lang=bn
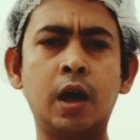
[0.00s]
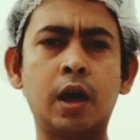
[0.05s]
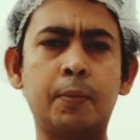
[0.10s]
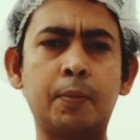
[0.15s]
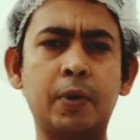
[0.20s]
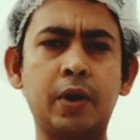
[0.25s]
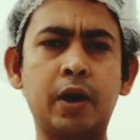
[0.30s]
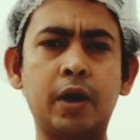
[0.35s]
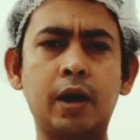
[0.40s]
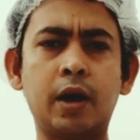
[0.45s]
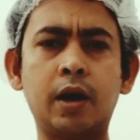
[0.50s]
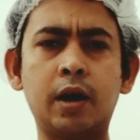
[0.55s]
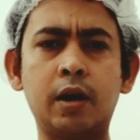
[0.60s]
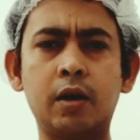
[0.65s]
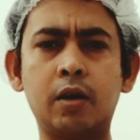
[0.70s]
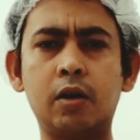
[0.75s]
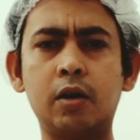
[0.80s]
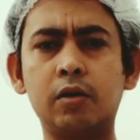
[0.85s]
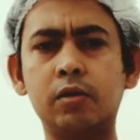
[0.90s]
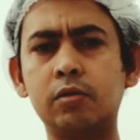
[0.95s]
আপনারা
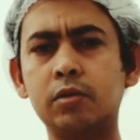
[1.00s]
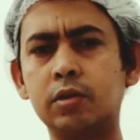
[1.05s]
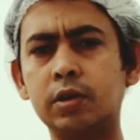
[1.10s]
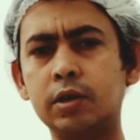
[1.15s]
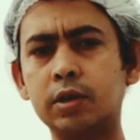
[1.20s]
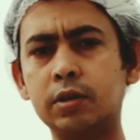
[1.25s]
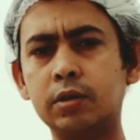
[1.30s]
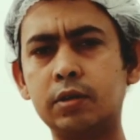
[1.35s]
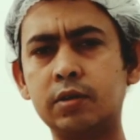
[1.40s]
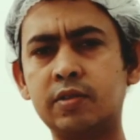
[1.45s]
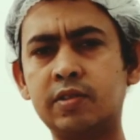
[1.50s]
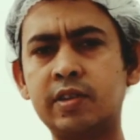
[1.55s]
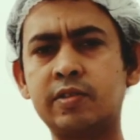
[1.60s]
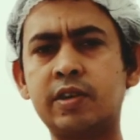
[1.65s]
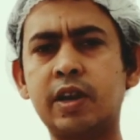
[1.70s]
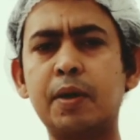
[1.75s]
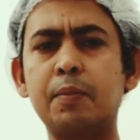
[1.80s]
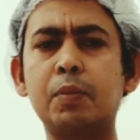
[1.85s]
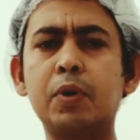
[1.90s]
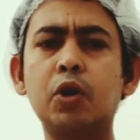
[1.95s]

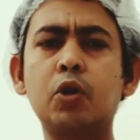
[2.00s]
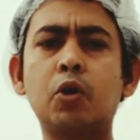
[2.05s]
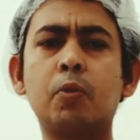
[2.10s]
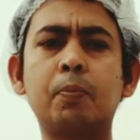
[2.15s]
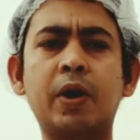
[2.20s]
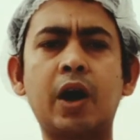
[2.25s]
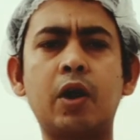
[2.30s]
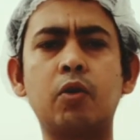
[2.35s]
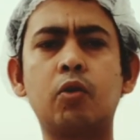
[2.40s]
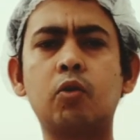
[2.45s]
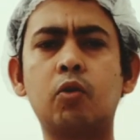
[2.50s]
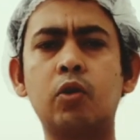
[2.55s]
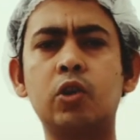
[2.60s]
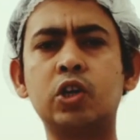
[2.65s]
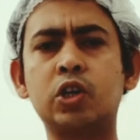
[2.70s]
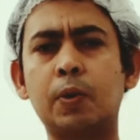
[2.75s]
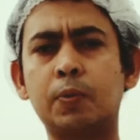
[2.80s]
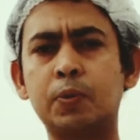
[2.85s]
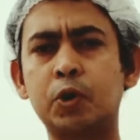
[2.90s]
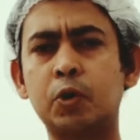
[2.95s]
সিস্টেম নিয়ম
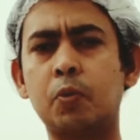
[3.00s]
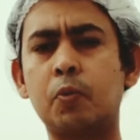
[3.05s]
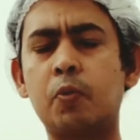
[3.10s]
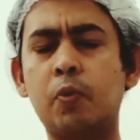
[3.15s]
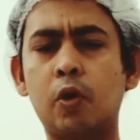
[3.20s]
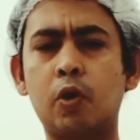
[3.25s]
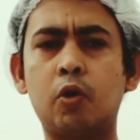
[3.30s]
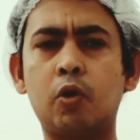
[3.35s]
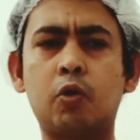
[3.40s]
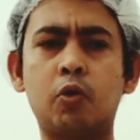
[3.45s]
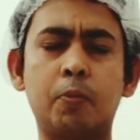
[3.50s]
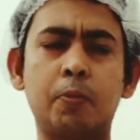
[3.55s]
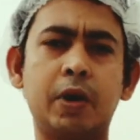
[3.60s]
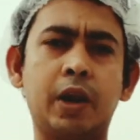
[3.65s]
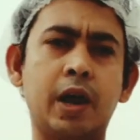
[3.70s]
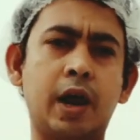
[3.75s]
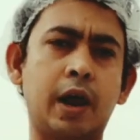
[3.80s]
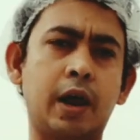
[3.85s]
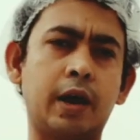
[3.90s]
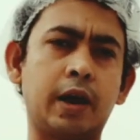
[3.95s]
কানুনগুলি সবসময় ফলো
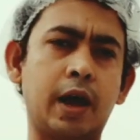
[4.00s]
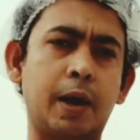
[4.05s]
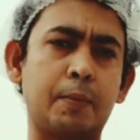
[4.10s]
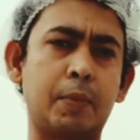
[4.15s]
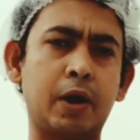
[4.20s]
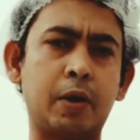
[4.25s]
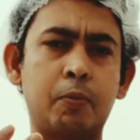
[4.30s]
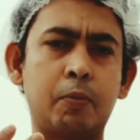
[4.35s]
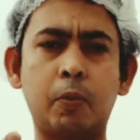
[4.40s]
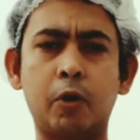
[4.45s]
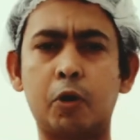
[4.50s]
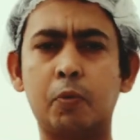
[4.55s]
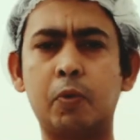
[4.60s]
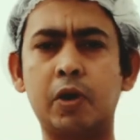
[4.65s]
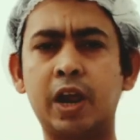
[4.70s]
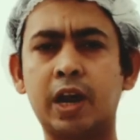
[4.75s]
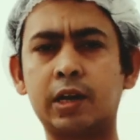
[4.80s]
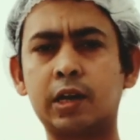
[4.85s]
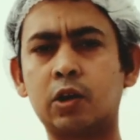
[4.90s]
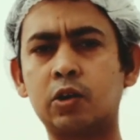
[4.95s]
করবেন আর আমরা
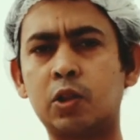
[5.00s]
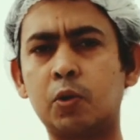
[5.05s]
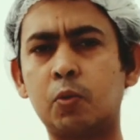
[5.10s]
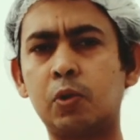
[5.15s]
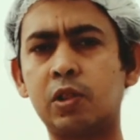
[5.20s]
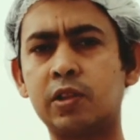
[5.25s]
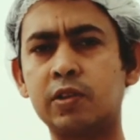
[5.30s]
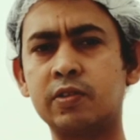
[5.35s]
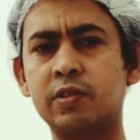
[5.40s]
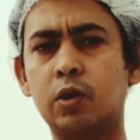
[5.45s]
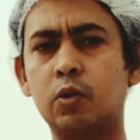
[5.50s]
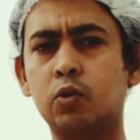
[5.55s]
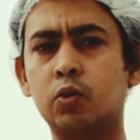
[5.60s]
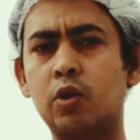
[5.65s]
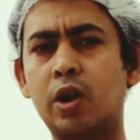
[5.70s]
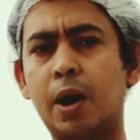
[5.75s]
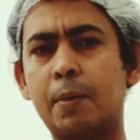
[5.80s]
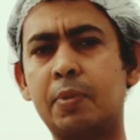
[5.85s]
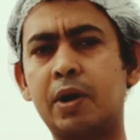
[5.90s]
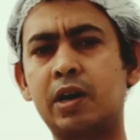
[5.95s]
বরাবরই একটা কথা বলতেছি
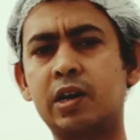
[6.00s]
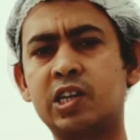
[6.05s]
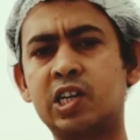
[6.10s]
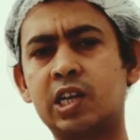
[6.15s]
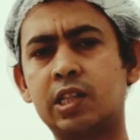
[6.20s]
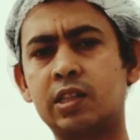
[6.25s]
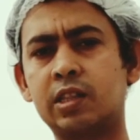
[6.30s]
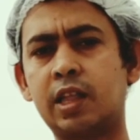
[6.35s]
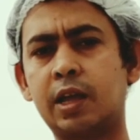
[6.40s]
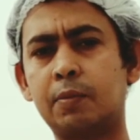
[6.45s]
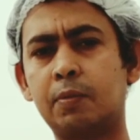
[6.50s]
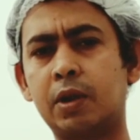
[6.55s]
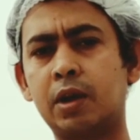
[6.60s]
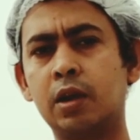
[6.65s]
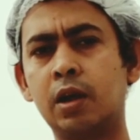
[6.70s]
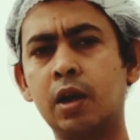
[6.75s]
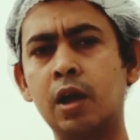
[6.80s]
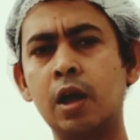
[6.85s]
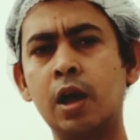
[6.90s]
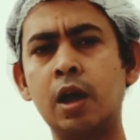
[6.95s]
নতুন আপডেটের সাথে থাকবেন
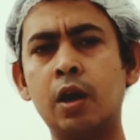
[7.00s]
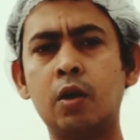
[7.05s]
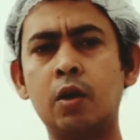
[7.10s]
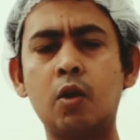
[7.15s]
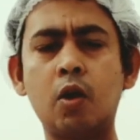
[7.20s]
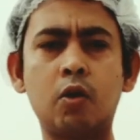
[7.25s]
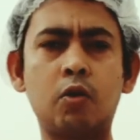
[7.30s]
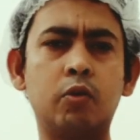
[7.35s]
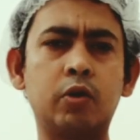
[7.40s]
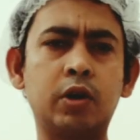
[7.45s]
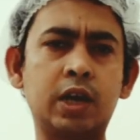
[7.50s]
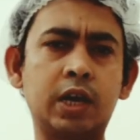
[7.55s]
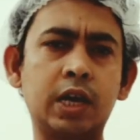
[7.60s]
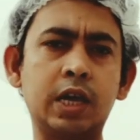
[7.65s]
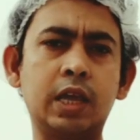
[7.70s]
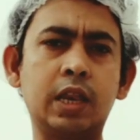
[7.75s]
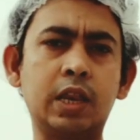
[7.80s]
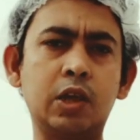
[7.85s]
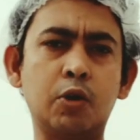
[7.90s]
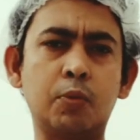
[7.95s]
কখন
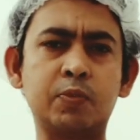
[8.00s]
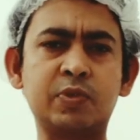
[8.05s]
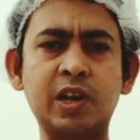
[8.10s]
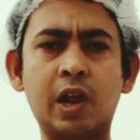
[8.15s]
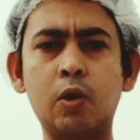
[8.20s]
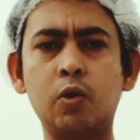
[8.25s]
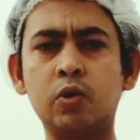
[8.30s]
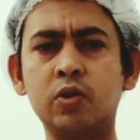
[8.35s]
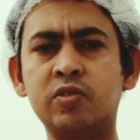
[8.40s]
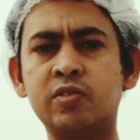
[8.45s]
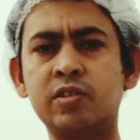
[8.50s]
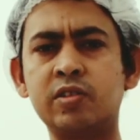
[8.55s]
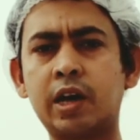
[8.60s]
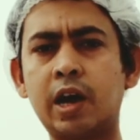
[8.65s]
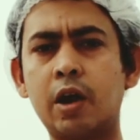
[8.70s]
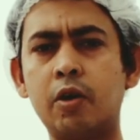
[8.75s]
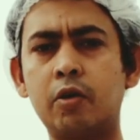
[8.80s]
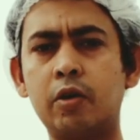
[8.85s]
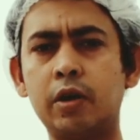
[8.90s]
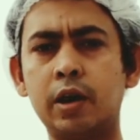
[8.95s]
কি নিয়ম চালু হচ্ছে
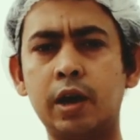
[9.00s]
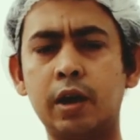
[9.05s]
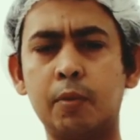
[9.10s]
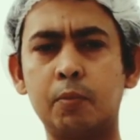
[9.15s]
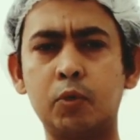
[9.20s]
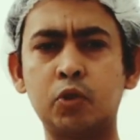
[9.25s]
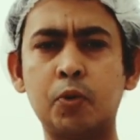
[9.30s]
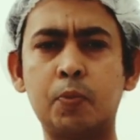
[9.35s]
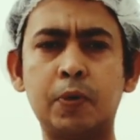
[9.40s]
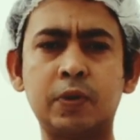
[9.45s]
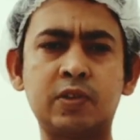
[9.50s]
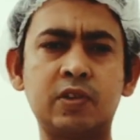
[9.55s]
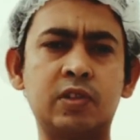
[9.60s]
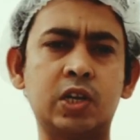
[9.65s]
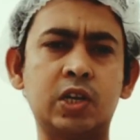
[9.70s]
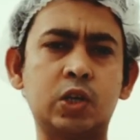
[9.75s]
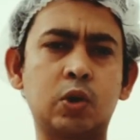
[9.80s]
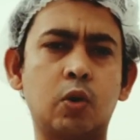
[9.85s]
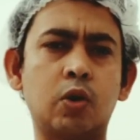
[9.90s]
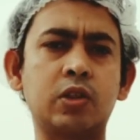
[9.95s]
কারণ
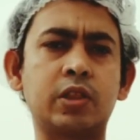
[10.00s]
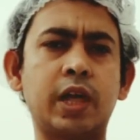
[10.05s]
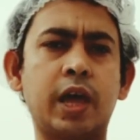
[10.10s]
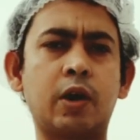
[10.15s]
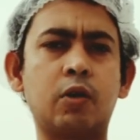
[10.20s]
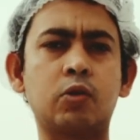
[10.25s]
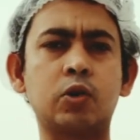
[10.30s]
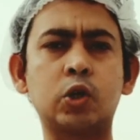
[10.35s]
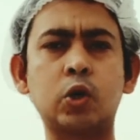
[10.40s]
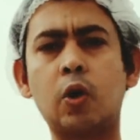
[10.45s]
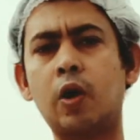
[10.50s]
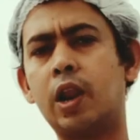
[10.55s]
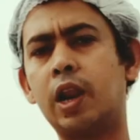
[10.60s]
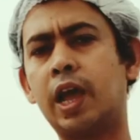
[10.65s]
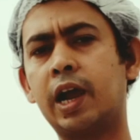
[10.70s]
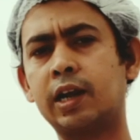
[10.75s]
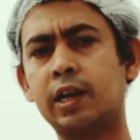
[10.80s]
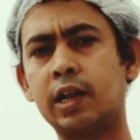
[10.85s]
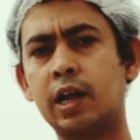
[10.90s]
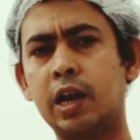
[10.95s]
মধ্যপ্রাচ্যের দেশগুলিতে এখন
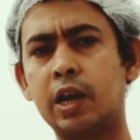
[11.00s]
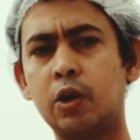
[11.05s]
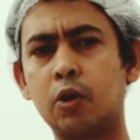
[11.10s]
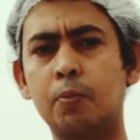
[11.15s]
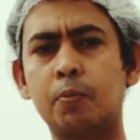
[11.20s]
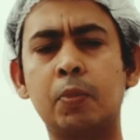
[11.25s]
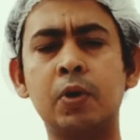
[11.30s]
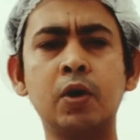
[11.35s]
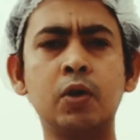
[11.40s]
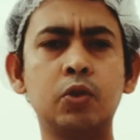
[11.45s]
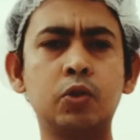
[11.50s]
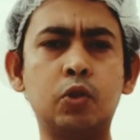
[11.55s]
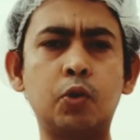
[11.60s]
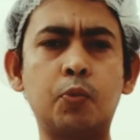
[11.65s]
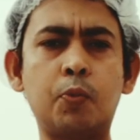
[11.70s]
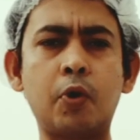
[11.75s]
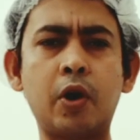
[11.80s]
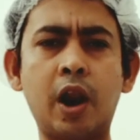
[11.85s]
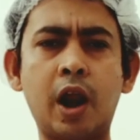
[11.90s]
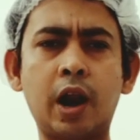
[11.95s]
সকালে একটা নিয়ম
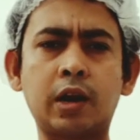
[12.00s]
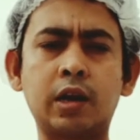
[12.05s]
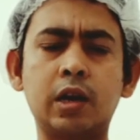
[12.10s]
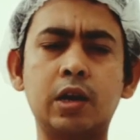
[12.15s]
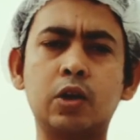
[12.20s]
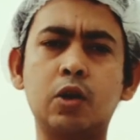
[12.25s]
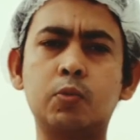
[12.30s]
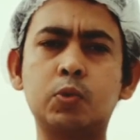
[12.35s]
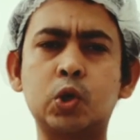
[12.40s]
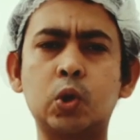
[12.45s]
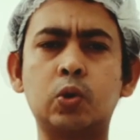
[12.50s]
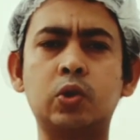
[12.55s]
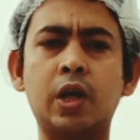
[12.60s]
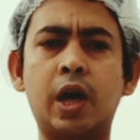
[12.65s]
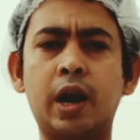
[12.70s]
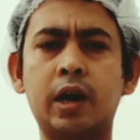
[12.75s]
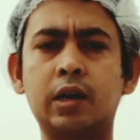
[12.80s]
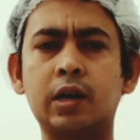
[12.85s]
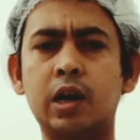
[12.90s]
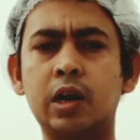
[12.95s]
দুপুরের একটা নিয়ম সন্ধ্যা
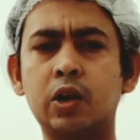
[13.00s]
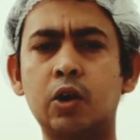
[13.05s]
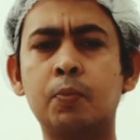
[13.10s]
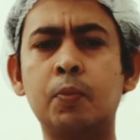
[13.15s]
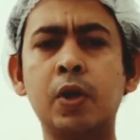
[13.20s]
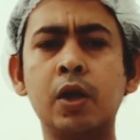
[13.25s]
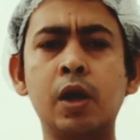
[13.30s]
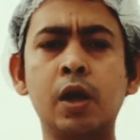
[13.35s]
একটা নিয়ম